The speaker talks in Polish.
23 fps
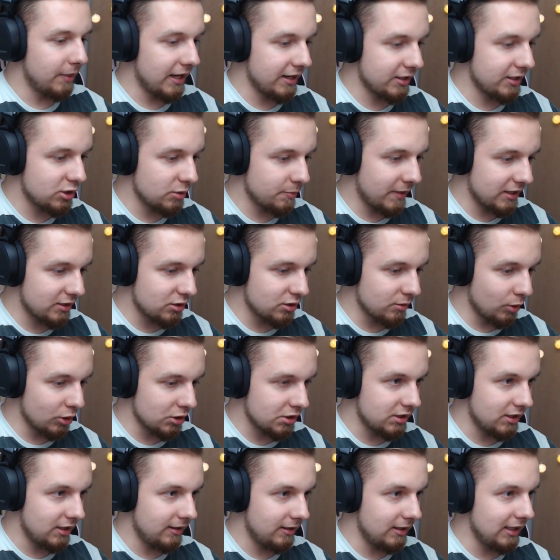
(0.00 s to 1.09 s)
Bardzo, bardzo
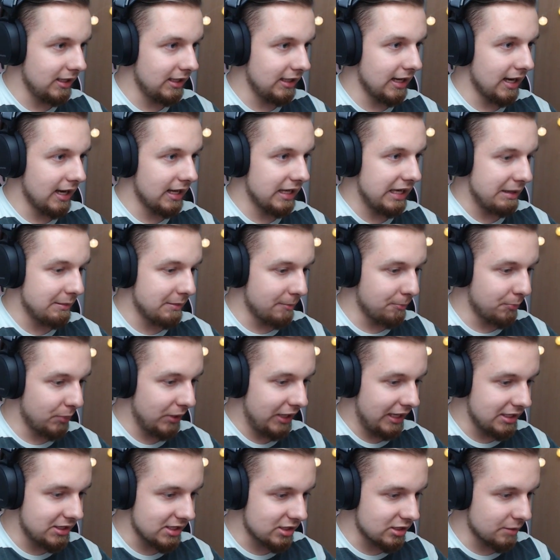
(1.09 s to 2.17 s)
mocny. I ja nie mam
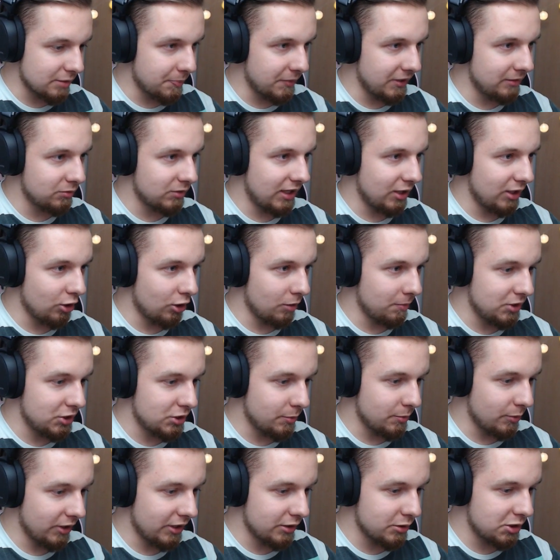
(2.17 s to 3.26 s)
pojęcia, co powinien tutaj
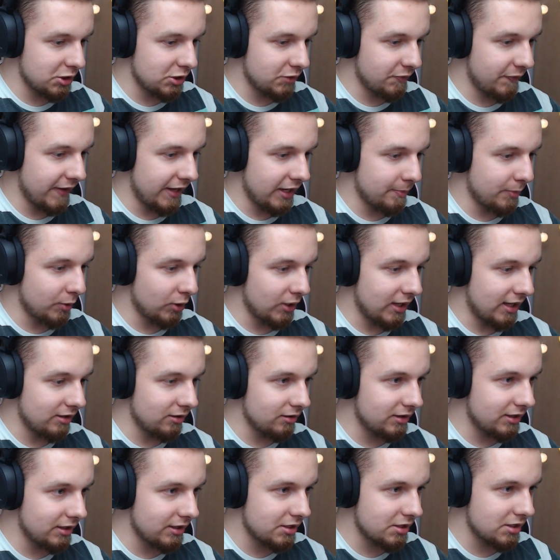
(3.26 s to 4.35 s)
robić. Mogę rzucić Firebola.
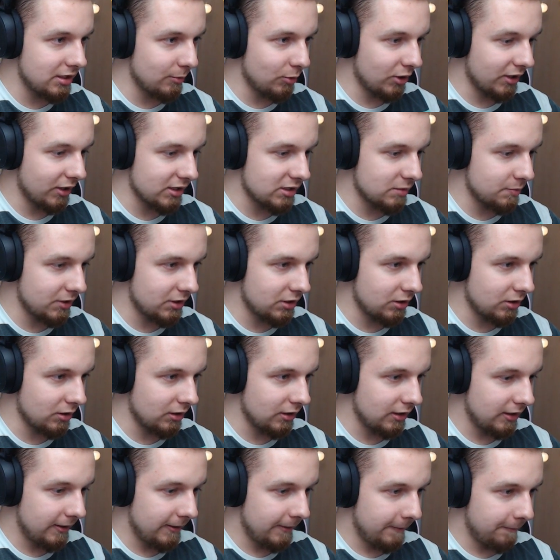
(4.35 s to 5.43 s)
No też nie mogę
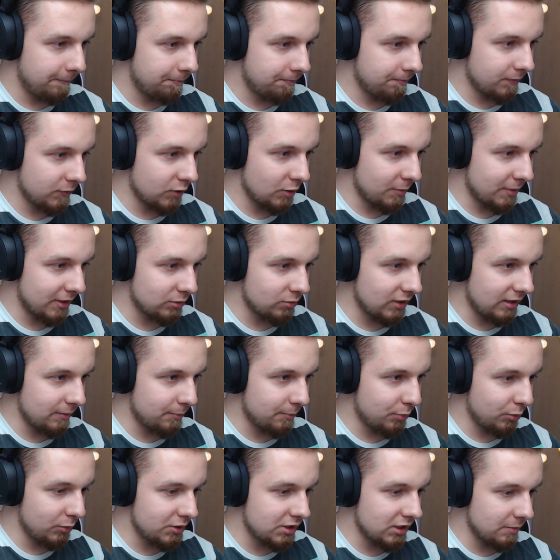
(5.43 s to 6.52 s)
zbytnio. Mm, dobra,
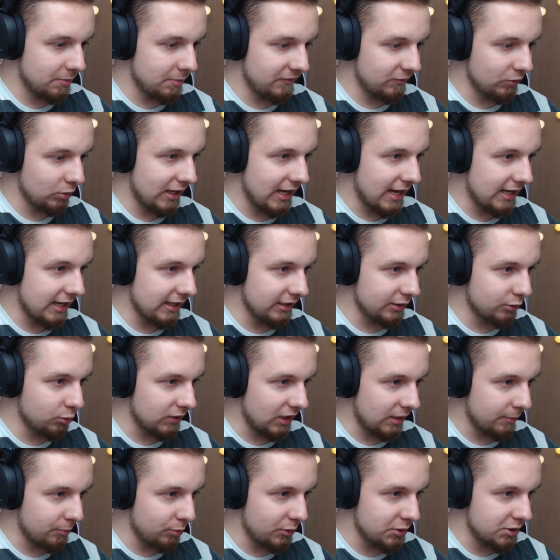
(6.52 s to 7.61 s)
tutaj pójdzie na pewno gang.
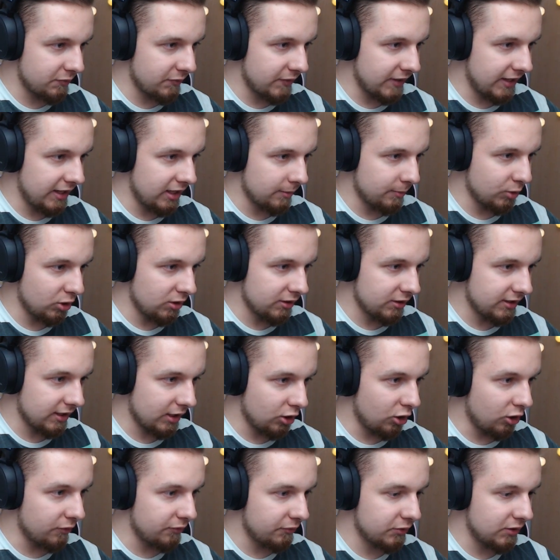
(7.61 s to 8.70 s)
Tutaj pójdzie Fireball.
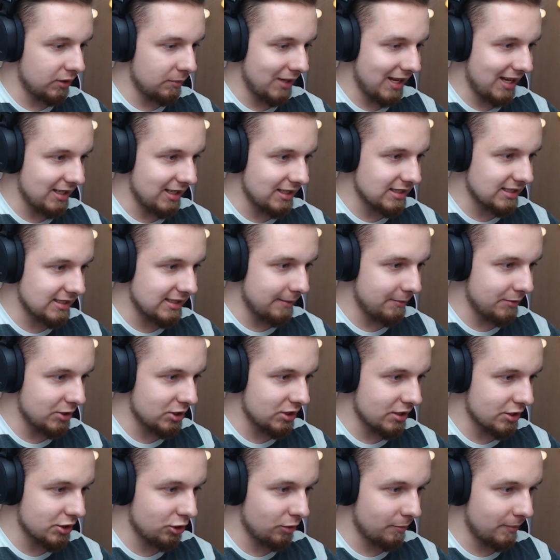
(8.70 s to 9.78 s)
Tak o, w te miejsce.
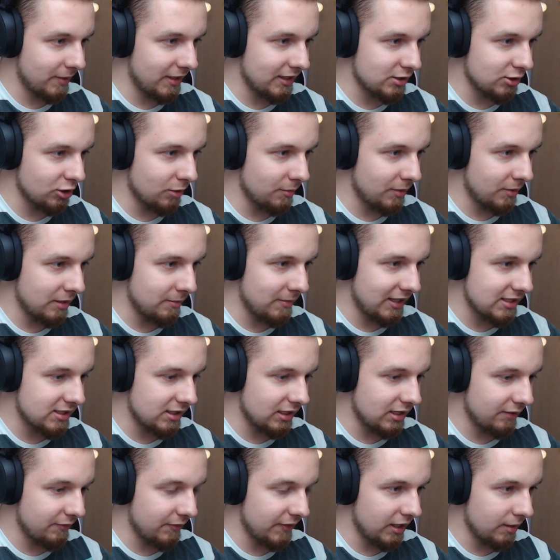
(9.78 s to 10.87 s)
Myślę, że to bardzo dobre
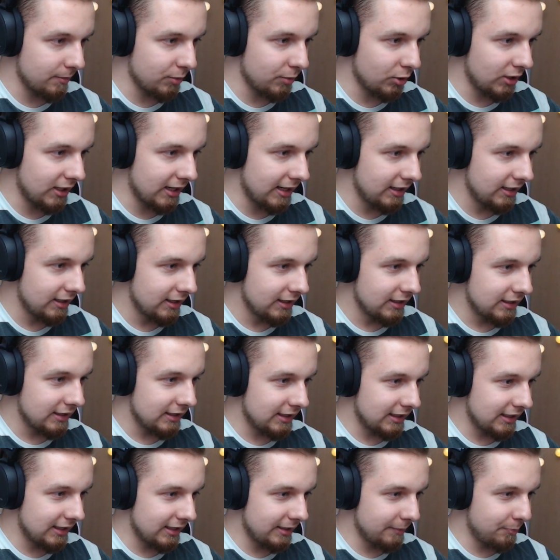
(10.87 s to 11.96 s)
miejsce na Firebola.
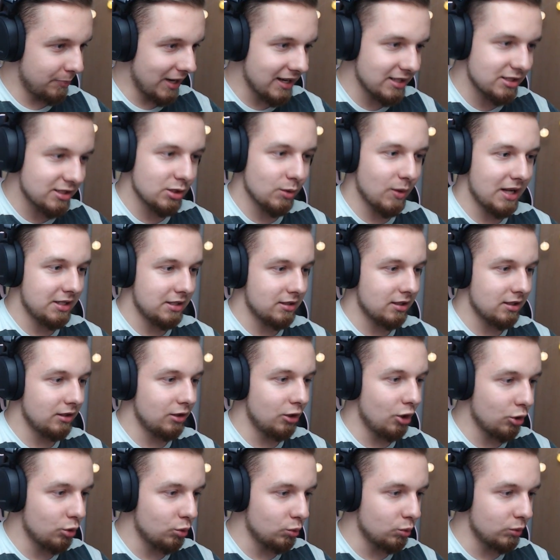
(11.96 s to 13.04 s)
A, bardzo ładnie
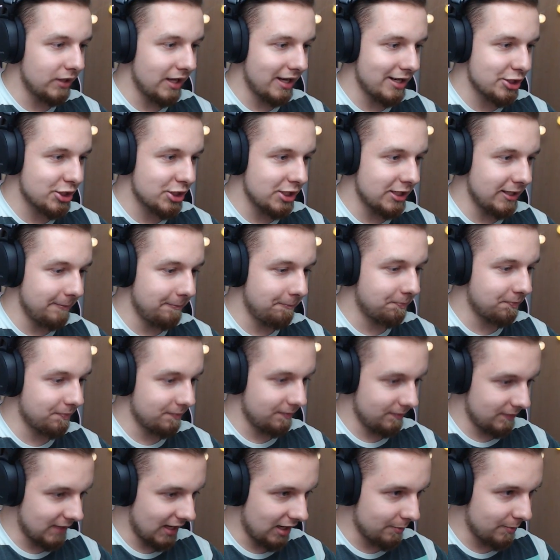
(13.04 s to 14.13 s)
ten log uderzy.
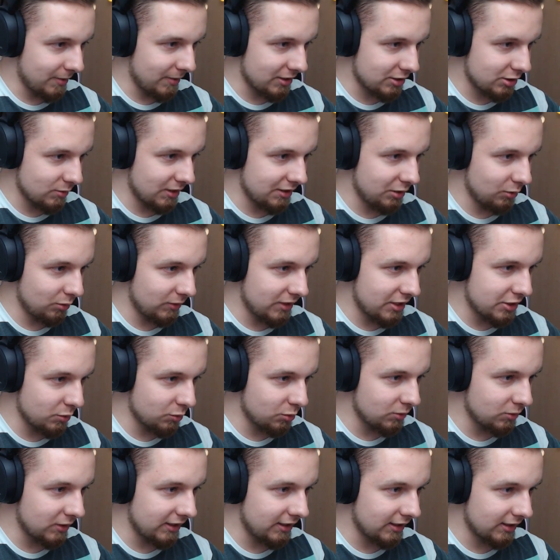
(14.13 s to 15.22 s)
Mm, tak, bardzo ładnie
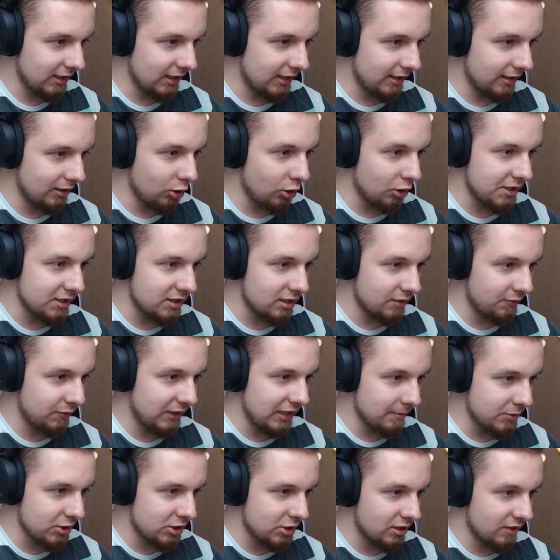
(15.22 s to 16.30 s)
uderzył. Tutaj taki... Ele... O, nie
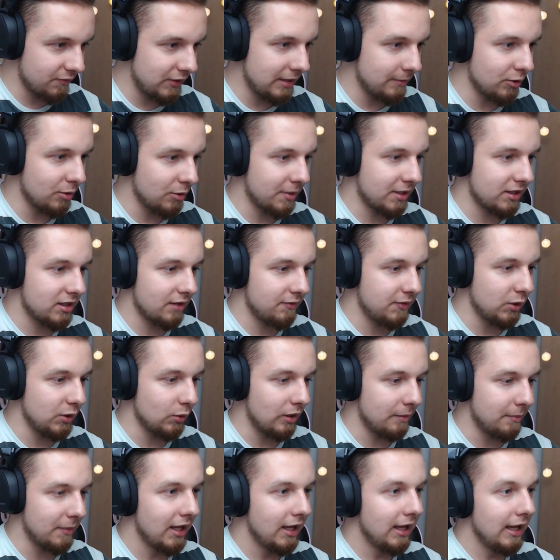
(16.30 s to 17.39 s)
trafiłem? Czy trafiłem? Dobra,
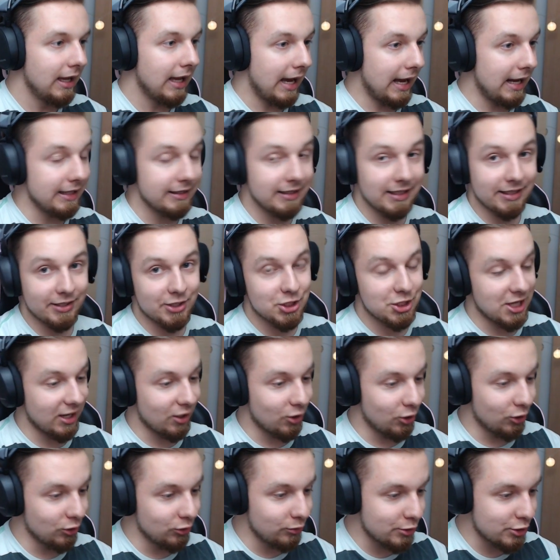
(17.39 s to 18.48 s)
trafiłem. Ale tak czy
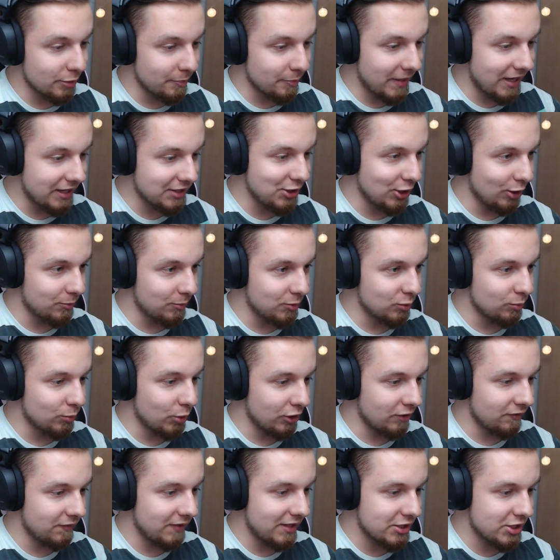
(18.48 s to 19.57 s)
siak, on dużo bardziej obił
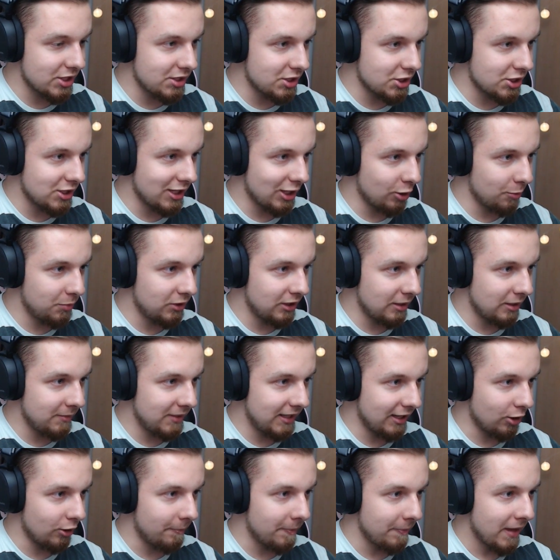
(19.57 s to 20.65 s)
moją wieżę, niż ja obiłem
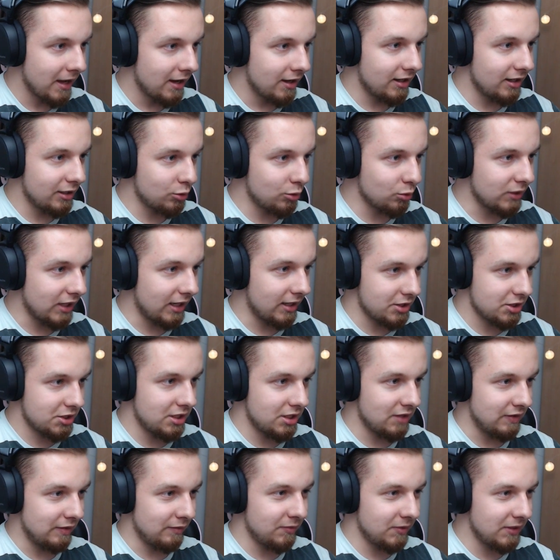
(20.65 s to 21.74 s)
jego. E, tutaj
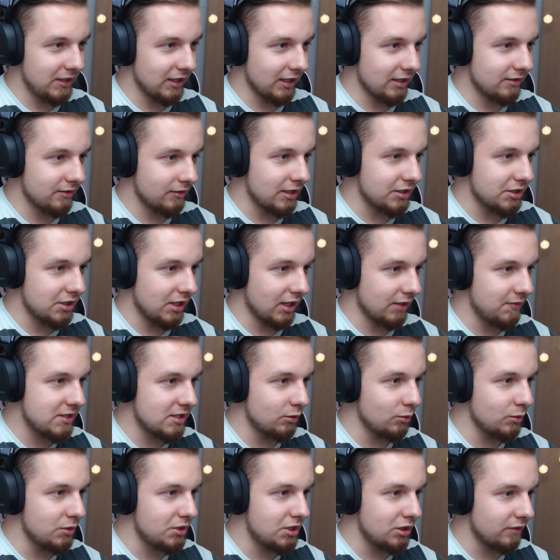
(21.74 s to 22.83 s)
gdzieś, nie wiem, wy tak... Znaczy, jak
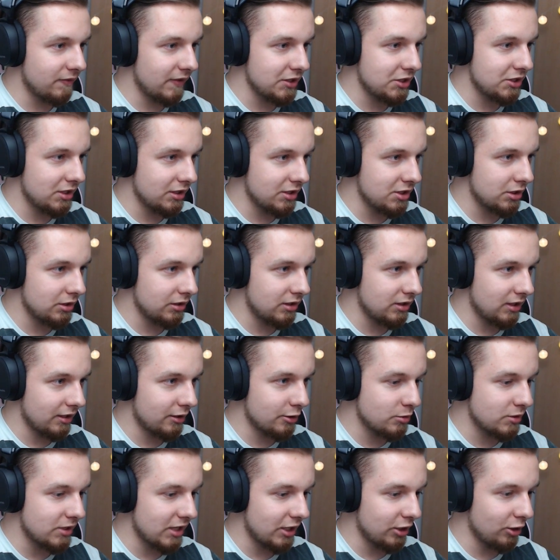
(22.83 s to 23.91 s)
widzę ludzi, to właśnie gdzieś tak
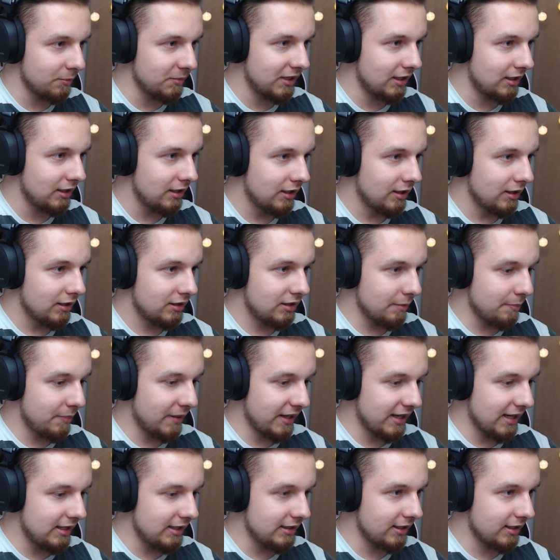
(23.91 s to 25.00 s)
tak rzucają te, te
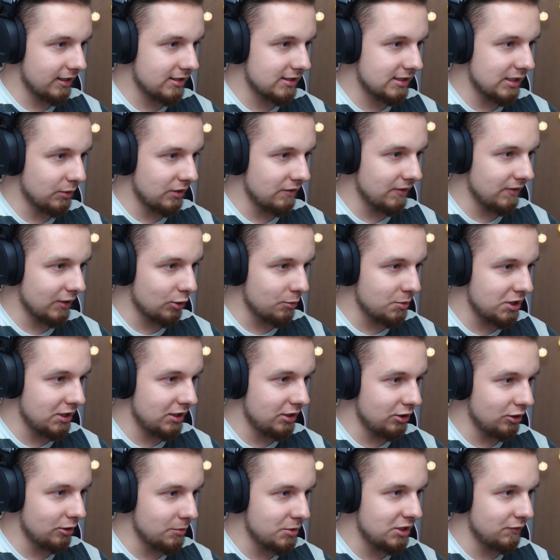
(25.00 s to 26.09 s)
barele tak całkiem w jakąś
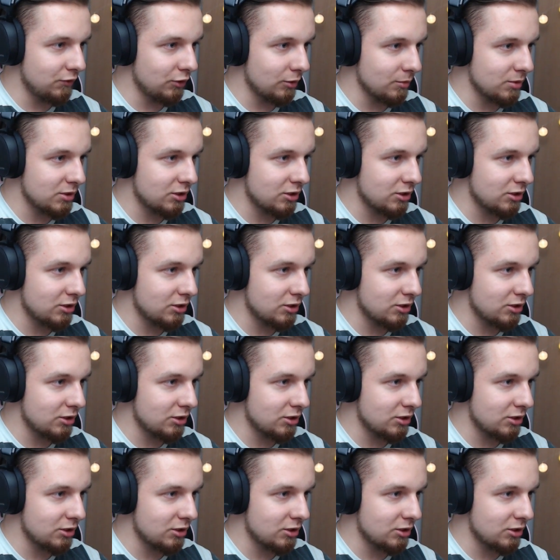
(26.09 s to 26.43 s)
inną, dziwną